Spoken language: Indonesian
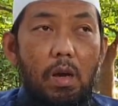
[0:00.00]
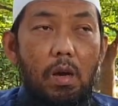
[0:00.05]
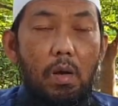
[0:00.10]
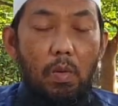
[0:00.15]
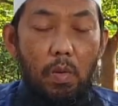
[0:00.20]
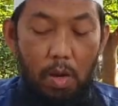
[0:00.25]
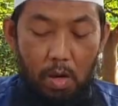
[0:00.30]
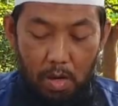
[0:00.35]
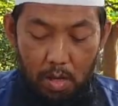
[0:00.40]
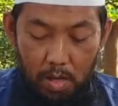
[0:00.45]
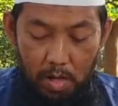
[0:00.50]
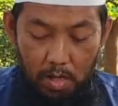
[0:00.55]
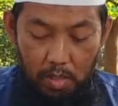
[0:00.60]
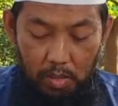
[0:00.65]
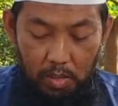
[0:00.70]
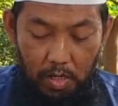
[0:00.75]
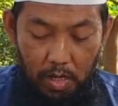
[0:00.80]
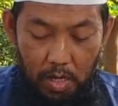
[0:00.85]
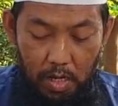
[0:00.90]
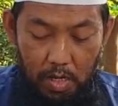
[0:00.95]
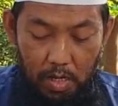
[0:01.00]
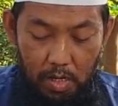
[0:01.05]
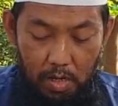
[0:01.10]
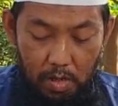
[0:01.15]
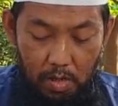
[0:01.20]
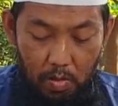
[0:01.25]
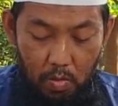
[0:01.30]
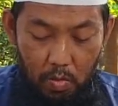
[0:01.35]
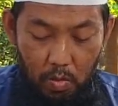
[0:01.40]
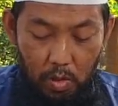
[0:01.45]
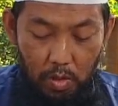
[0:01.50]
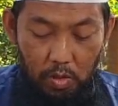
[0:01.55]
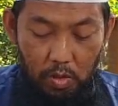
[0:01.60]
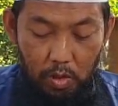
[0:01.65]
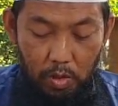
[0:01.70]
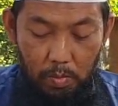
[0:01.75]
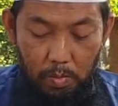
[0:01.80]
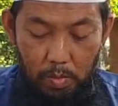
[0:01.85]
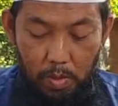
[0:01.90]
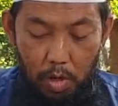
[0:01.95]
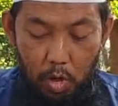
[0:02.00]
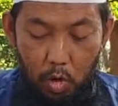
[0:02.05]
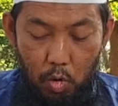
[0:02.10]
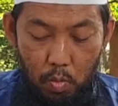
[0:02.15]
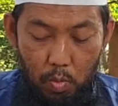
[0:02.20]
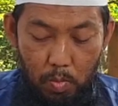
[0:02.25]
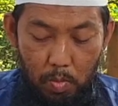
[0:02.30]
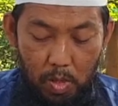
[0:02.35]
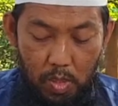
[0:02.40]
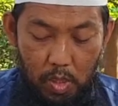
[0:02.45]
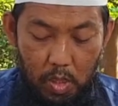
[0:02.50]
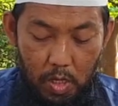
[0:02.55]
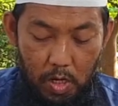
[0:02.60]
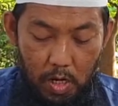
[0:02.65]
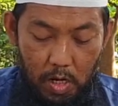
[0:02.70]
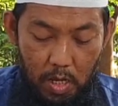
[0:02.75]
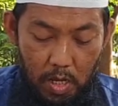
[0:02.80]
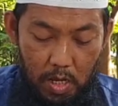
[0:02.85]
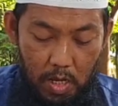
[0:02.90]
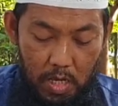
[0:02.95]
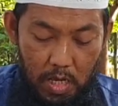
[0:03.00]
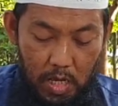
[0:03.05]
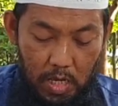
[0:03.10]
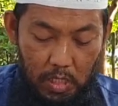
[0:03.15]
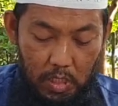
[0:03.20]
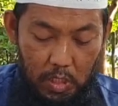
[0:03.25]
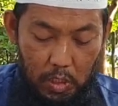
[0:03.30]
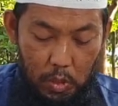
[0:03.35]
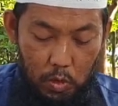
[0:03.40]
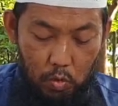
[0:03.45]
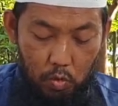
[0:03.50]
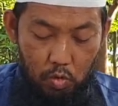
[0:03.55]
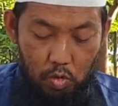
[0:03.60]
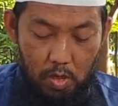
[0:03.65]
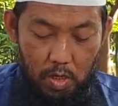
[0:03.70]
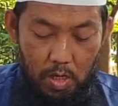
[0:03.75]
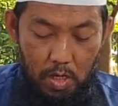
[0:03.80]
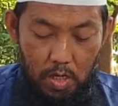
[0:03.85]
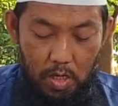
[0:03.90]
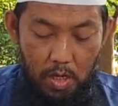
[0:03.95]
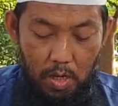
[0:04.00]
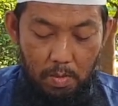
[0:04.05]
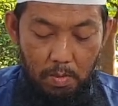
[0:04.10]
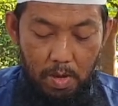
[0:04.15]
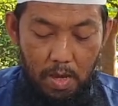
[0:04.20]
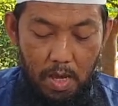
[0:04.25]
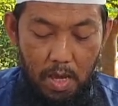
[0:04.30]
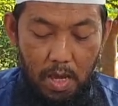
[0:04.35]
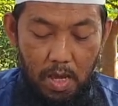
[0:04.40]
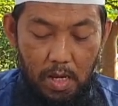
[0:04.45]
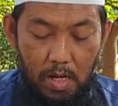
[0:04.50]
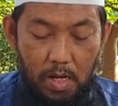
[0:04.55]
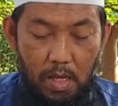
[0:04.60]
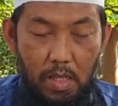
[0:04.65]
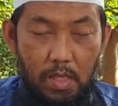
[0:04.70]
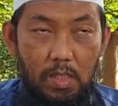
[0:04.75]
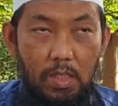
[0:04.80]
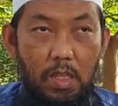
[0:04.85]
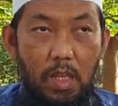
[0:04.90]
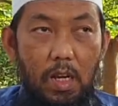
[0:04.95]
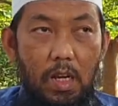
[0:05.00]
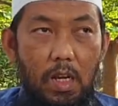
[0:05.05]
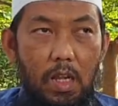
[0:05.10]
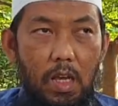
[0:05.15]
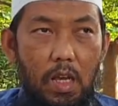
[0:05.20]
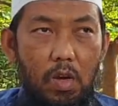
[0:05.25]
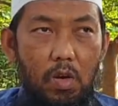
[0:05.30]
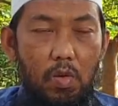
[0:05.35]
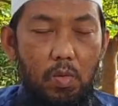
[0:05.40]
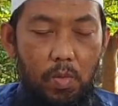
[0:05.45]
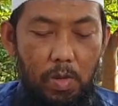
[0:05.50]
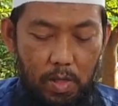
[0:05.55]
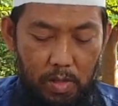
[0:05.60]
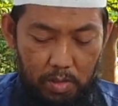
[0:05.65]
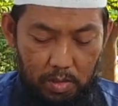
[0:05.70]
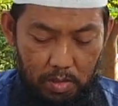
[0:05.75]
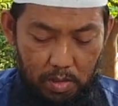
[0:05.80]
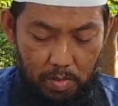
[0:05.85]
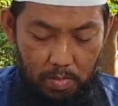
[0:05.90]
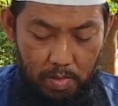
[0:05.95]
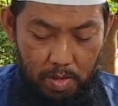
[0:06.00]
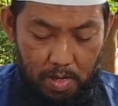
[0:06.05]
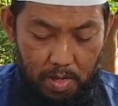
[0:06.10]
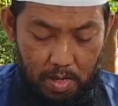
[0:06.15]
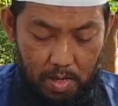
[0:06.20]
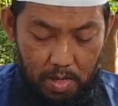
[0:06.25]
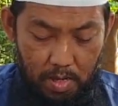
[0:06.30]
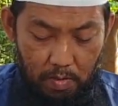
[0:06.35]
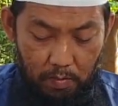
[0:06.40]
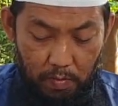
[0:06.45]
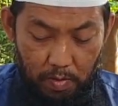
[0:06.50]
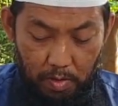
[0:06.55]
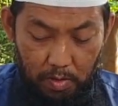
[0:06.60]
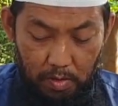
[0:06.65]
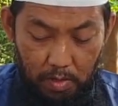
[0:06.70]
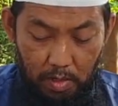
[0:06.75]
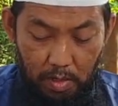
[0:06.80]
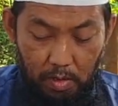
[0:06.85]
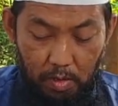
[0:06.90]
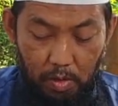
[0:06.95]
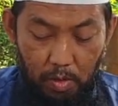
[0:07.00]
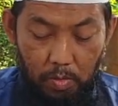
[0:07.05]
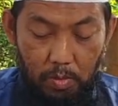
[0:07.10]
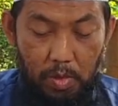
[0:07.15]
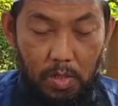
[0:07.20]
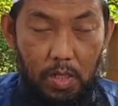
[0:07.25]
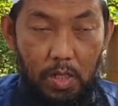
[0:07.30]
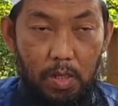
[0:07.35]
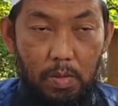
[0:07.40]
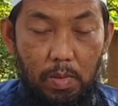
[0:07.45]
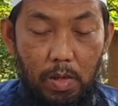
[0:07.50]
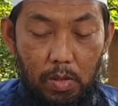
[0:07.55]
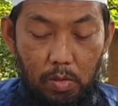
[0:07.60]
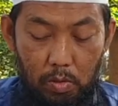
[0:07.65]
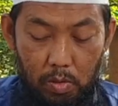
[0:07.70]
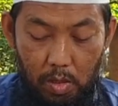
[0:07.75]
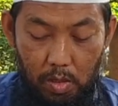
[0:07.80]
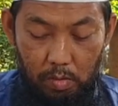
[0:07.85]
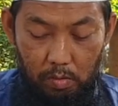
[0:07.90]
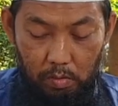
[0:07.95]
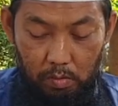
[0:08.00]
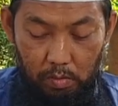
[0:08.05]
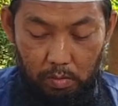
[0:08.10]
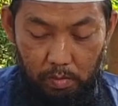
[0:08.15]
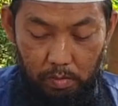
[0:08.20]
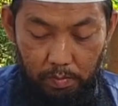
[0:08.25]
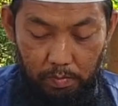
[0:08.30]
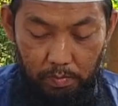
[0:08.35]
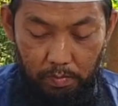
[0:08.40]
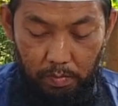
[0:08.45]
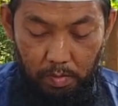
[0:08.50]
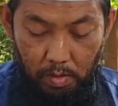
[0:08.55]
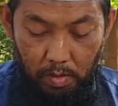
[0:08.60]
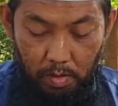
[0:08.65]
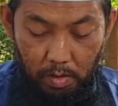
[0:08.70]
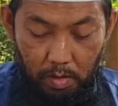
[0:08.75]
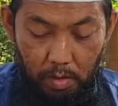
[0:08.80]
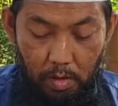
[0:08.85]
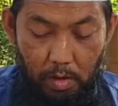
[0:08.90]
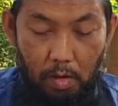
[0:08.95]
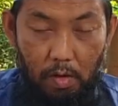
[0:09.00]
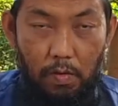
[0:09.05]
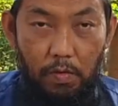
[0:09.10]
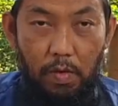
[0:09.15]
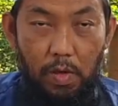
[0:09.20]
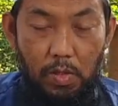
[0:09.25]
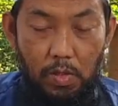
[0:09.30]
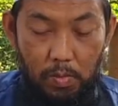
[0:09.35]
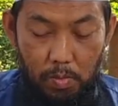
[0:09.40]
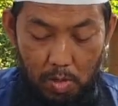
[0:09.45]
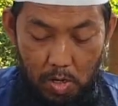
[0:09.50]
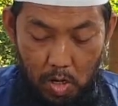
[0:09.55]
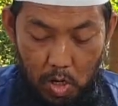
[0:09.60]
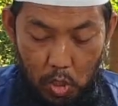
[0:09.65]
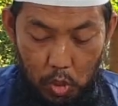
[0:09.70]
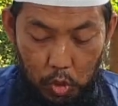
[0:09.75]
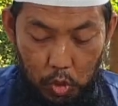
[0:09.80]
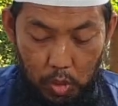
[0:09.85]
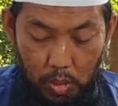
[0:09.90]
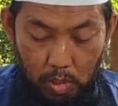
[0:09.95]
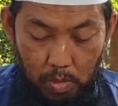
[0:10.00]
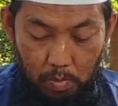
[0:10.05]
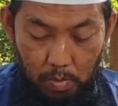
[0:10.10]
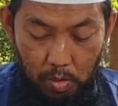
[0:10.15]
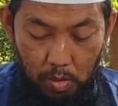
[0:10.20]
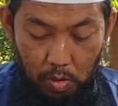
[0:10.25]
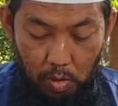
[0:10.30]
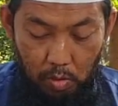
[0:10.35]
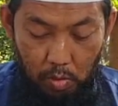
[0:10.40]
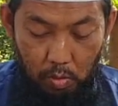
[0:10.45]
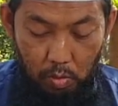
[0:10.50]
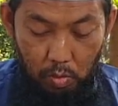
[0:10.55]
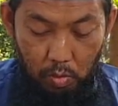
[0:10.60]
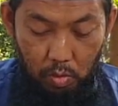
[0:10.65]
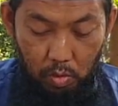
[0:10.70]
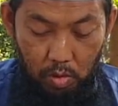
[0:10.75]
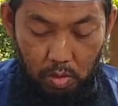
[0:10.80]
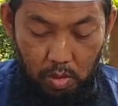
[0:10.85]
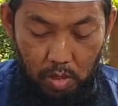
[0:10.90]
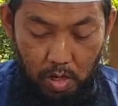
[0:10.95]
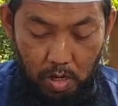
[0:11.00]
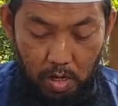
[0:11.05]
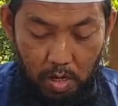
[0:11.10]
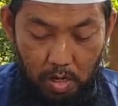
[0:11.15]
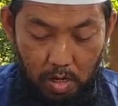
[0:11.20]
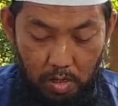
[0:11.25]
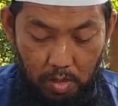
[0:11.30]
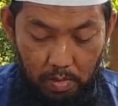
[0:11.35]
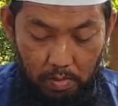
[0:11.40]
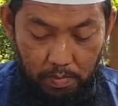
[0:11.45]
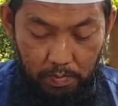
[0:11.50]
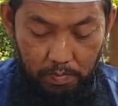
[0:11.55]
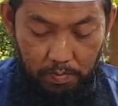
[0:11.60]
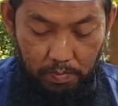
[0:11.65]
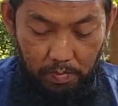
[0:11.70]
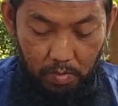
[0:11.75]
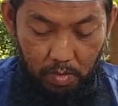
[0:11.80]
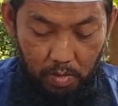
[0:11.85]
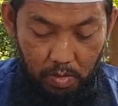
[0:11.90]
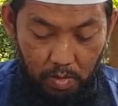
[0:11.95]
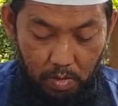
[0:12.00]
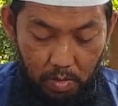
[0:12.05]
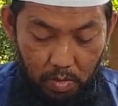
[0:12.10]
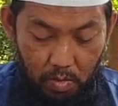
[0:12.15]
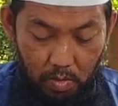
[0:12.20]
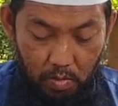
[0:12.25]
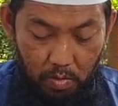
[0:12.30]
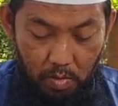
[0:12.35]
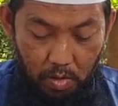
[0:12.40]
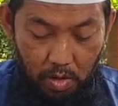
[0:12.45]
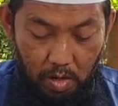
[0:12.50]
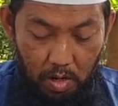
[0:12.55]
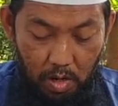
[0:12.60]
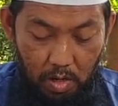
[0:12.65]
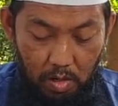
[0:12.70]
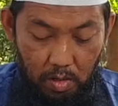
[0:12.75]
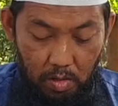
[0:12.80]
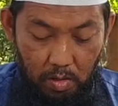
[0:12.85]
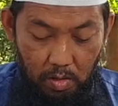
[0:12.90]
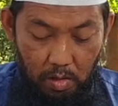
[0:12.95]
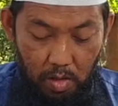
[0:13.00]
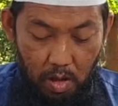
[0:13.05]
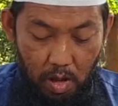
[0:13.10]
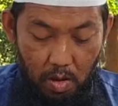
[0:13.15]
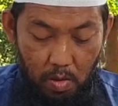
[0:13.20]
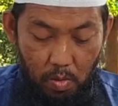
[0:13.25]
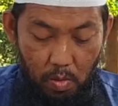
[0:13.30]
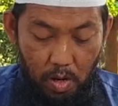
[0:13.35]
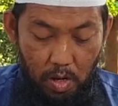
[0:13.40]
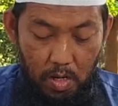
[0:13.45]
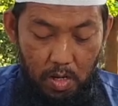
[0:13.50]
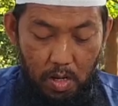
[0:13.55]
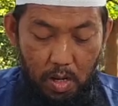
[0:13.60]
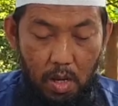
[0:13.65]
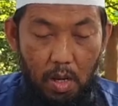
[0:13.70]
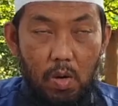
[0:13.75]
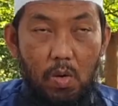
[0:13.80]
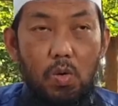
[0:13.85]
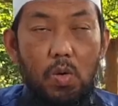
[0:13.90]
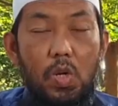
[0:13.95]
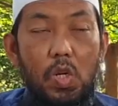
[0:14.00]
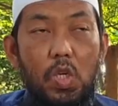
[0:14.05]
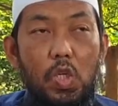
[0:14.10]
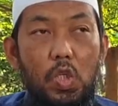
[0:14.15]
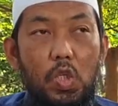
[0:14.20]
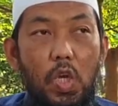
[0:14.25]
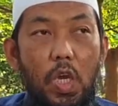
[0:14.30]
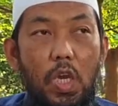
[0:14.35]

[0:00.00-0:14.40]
Wa qala ta'ala wadrib lahum mathal al-hayati ad-dunya kama'in anzalnahu minas sama'i fakhtalata bihi nabatul ard fasbaha shiman tadruhu riyah wa Allahu ala kulli